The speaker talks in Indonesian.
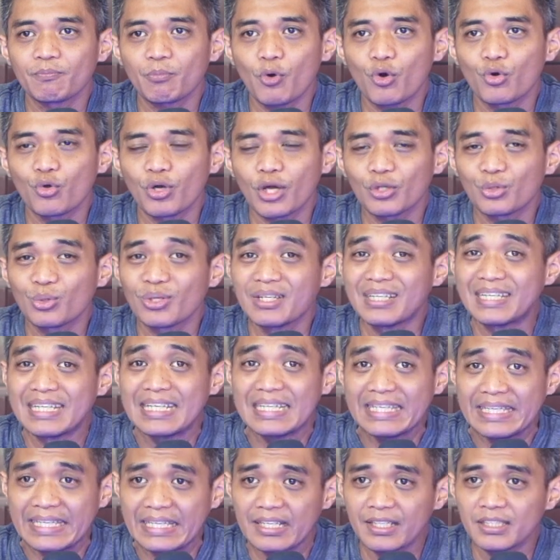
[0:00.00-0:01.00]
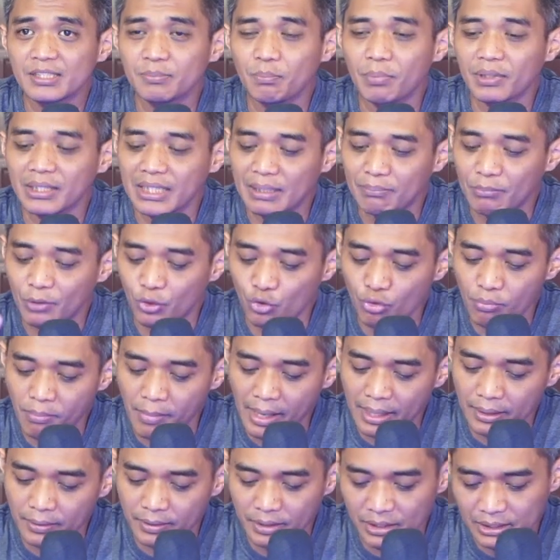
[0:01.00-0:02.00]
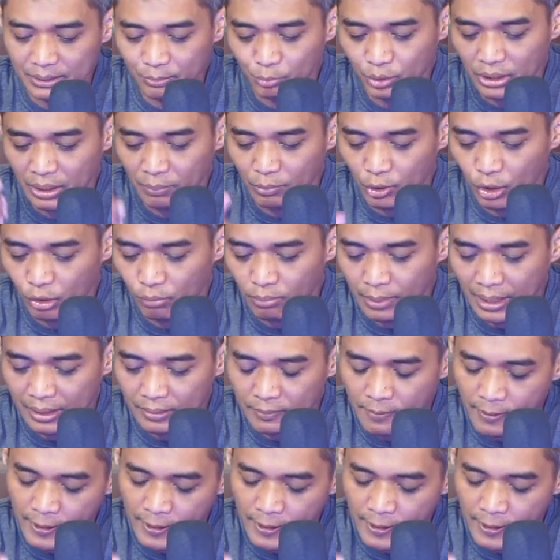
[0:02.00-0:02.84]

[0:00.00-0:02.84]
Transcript: produk itu dingin seperti minuman, misalnya punya minuman,